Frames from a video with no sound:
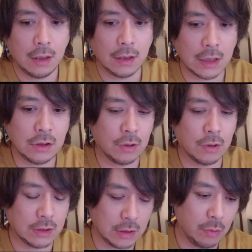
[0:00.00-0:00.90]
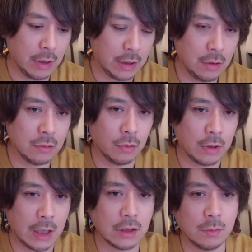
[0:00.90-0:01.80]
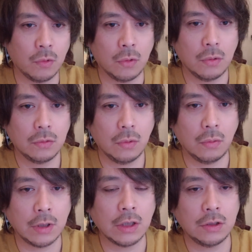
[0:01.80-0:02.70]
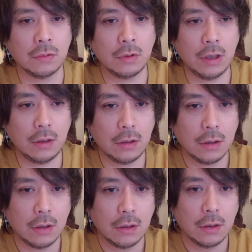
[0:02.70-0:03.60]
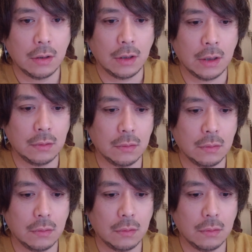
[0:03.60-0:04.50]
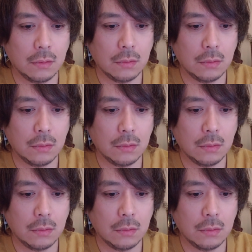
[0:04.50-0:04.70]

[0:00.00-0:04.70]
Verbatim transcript: え3人の名付け親るいうこうならず者と同じようにあの